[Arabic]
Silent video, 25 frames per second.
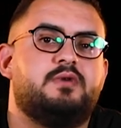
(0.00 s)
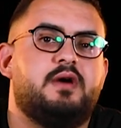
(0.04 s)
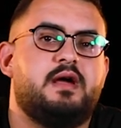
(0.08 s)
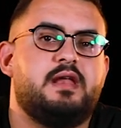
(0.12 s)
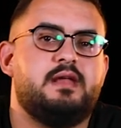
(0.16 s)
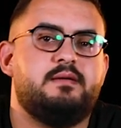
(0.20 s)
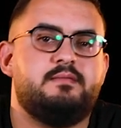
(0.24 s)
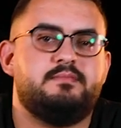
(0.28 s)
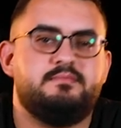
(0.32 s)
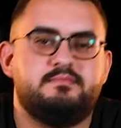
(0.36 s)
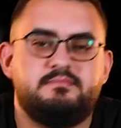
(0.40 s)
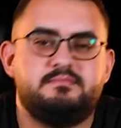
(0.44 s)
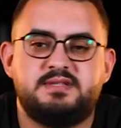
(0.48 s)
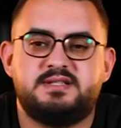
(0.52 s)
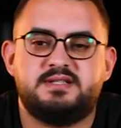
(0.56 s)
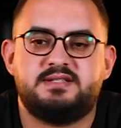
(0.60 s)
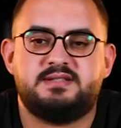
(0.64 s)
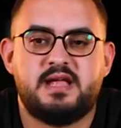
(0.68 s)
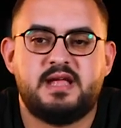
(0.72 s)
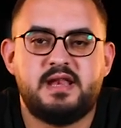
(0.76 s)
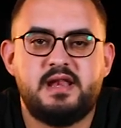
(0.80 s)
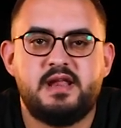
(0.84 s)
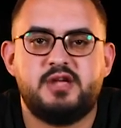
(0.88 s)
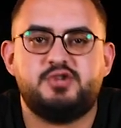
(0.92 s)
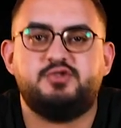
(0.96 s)
انا
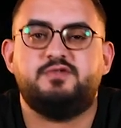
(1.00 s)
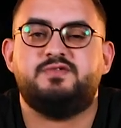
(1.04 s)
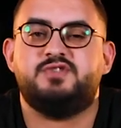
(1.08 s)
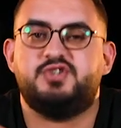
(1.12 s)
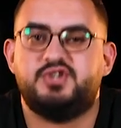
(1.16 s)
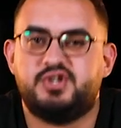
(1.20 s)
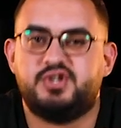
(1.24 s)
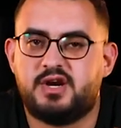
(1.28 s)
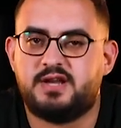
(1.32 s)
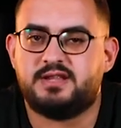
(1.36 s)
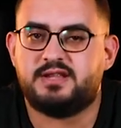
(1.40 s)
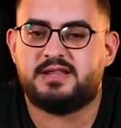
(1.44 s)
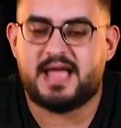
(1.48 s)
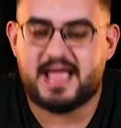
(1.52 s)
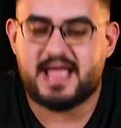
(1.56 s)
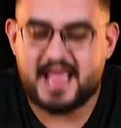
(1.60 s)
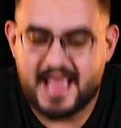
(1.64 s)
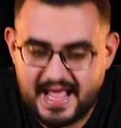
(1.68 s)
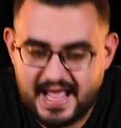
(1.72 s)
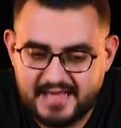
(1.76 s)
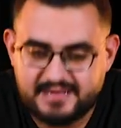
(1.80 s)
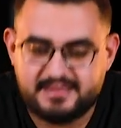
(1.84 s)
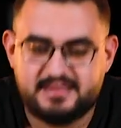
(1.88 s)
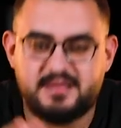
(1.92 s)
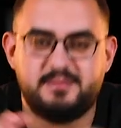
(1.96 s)
مستني اشوف جيرارد
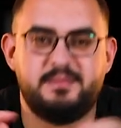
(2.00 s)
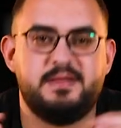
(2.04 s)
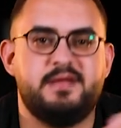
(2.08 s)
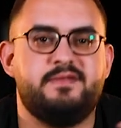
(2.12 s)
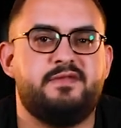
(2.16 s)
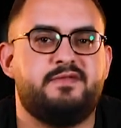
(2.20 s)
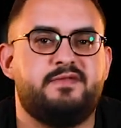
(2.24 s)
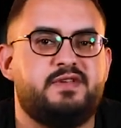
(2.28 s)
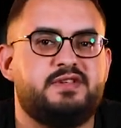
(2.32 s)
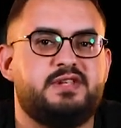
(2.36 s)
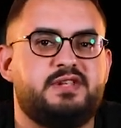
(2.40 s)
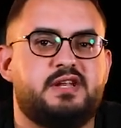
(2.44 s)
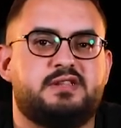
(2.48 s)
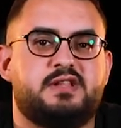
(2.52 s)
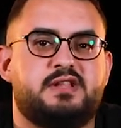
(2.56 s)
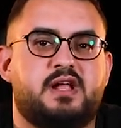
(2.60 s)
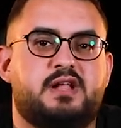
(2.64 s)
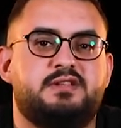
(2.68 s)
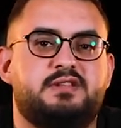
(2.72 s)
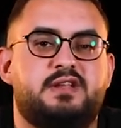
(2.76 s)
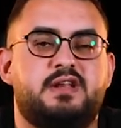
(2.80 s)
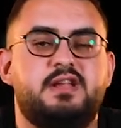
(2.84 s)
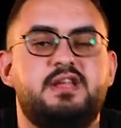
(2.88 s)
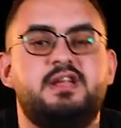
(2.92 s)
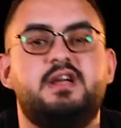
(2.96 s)
هيقدم ايه في الفتره
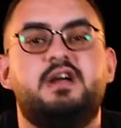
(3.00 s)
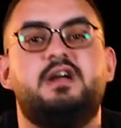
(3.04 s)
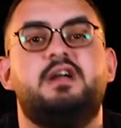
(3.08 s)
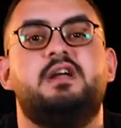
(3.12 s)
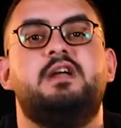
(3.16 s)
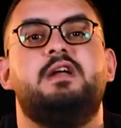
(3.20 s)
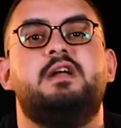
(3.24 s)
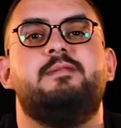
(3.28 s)
التحضيريه